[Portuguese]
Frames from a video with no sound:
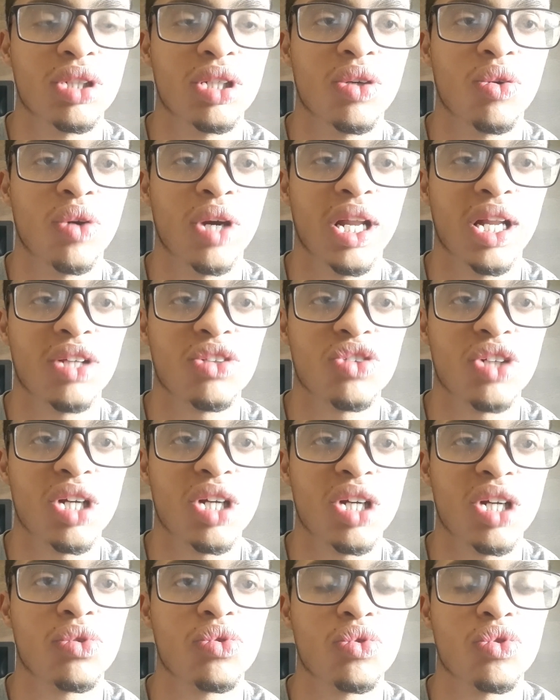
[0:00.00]
o
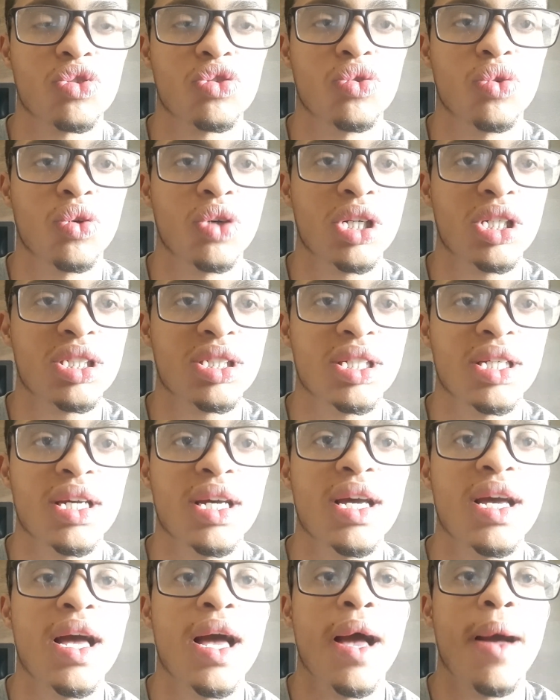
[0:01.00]
relacionamento dos dois,
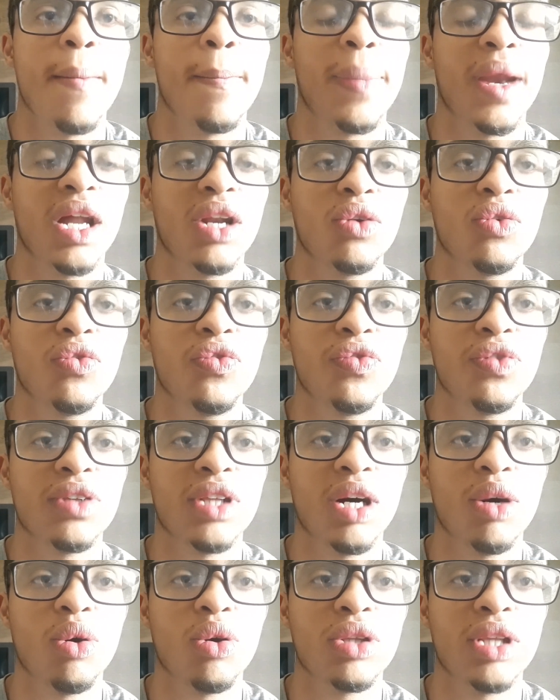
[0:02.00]
para no
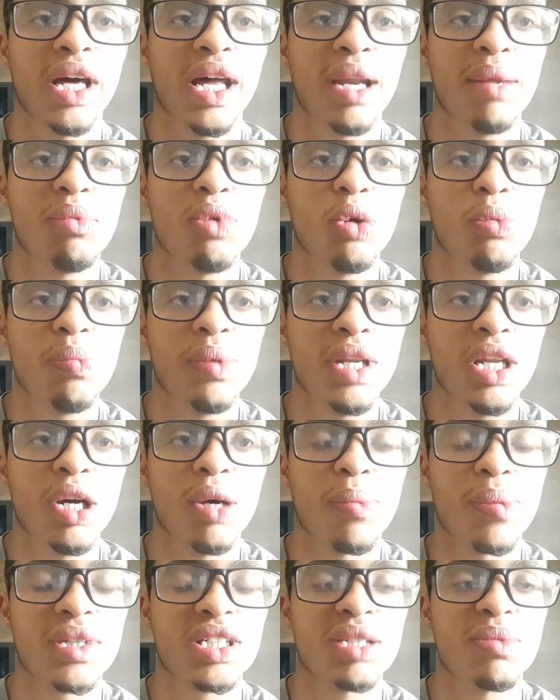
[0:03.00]
final eu dar a minha
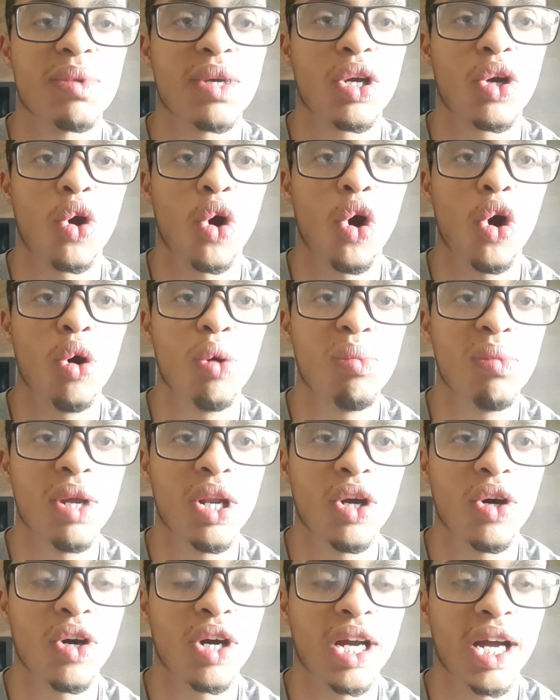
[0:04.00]
opinião, para saber qual o
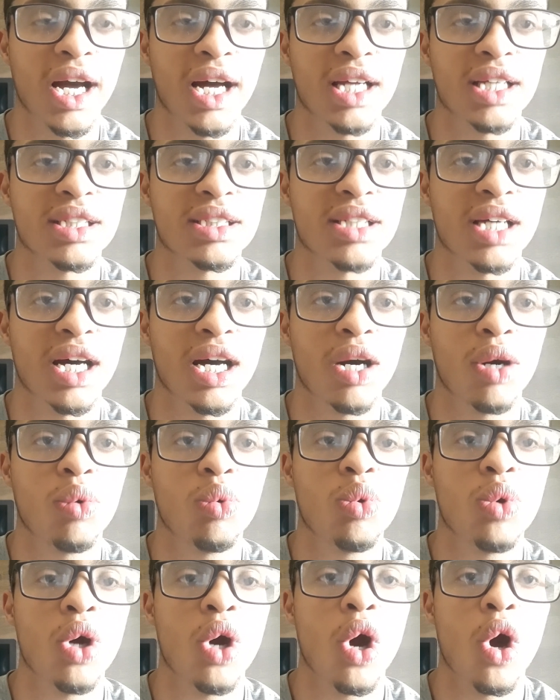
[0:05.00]
melhor
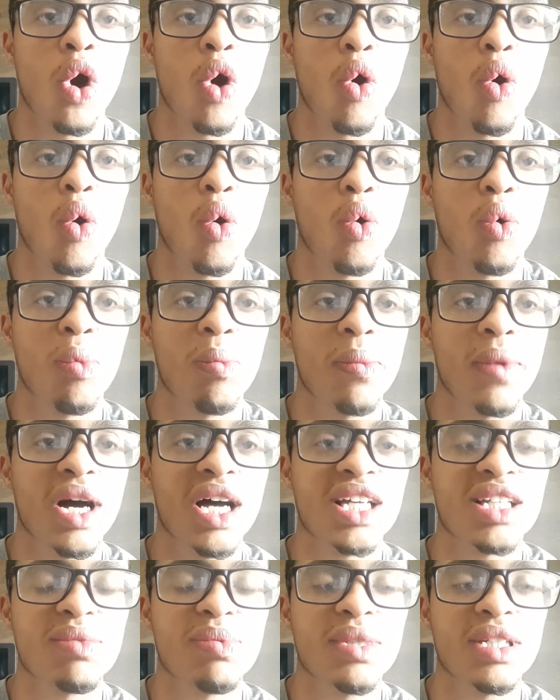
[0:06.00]
casal ou o
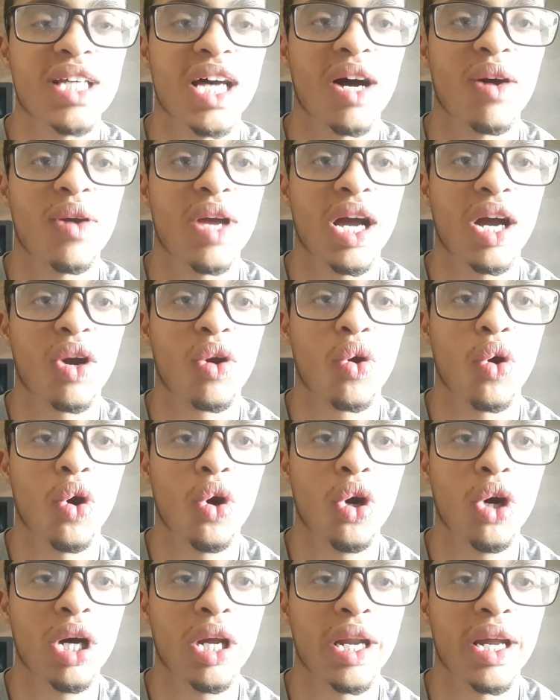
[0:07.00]
mais bizarro. E
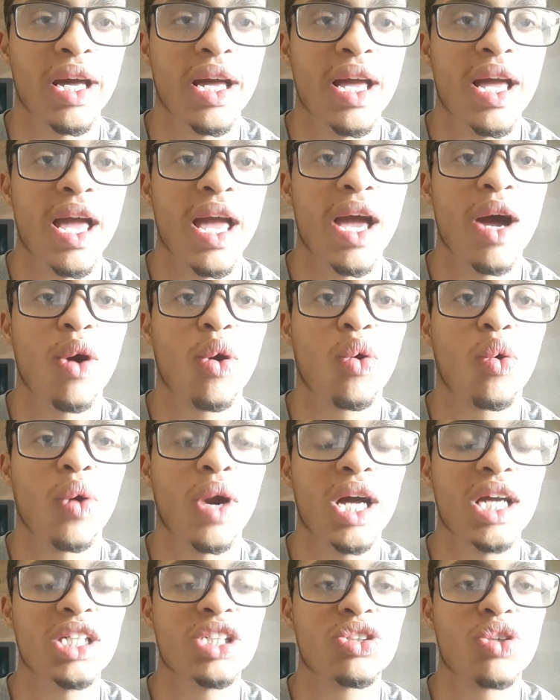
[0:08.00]
agora é o
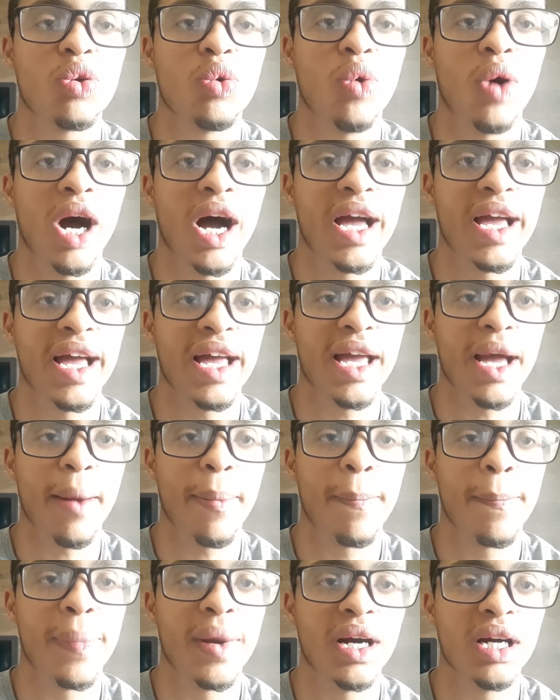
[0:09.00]
Crash com a Yaya
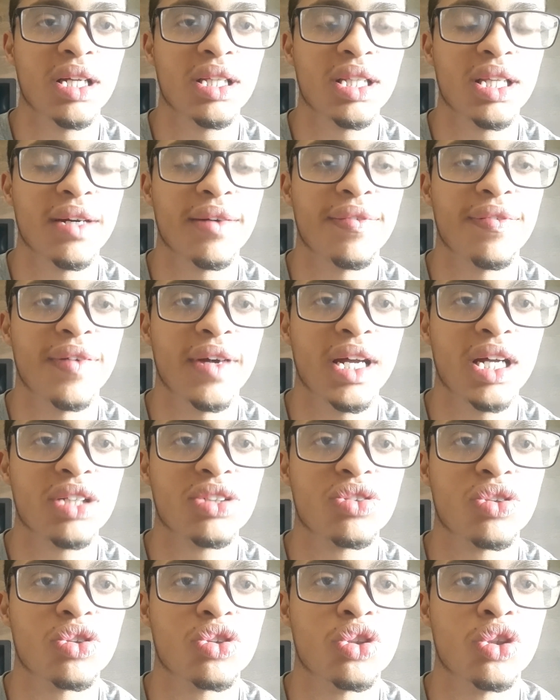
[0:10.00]
Panda
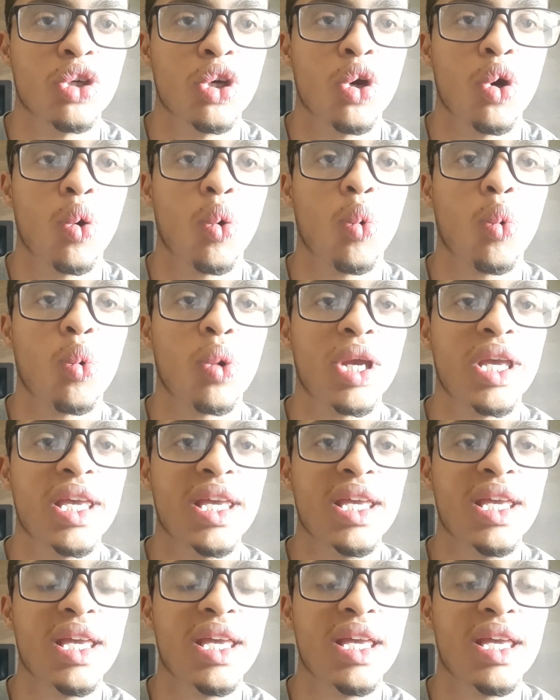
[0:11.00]
versus o
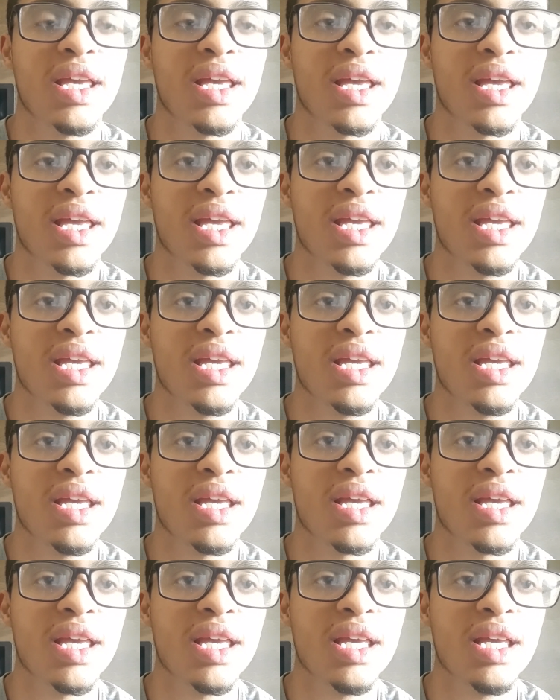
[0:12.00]

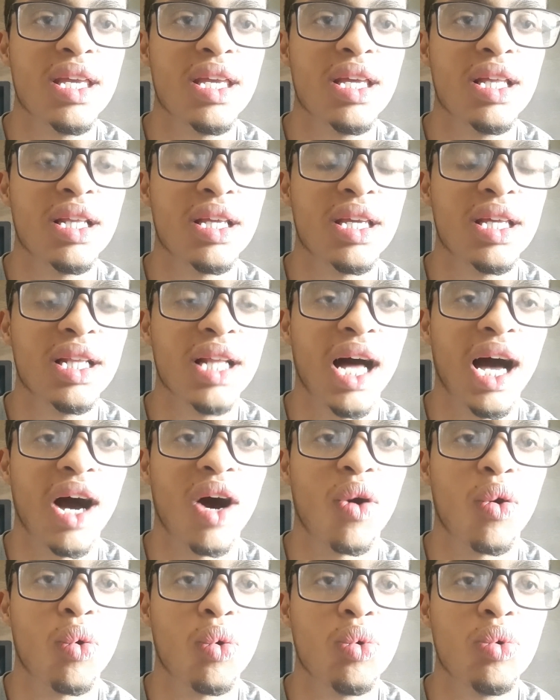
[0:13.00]

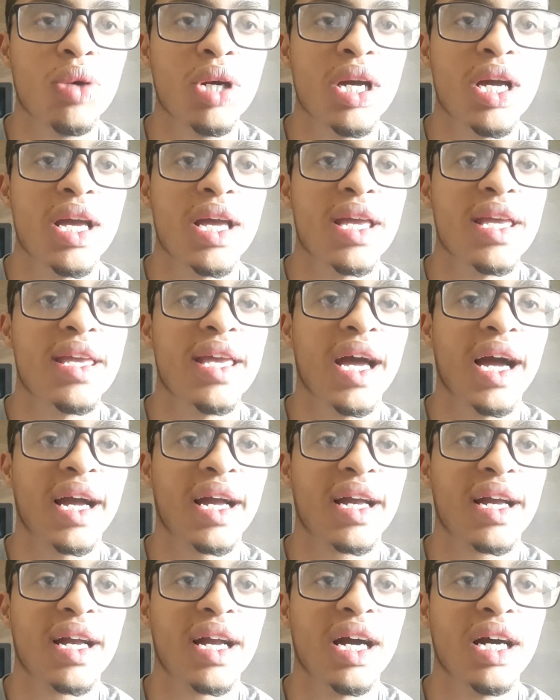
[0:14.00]
Hihihihihilahu e
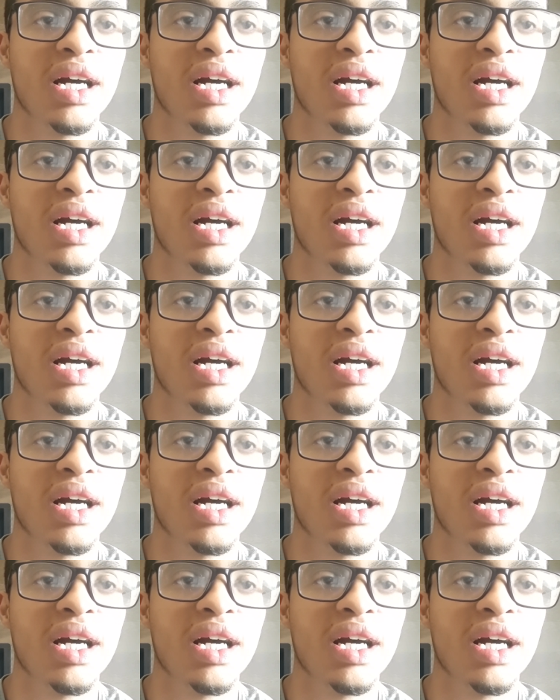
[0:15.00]
a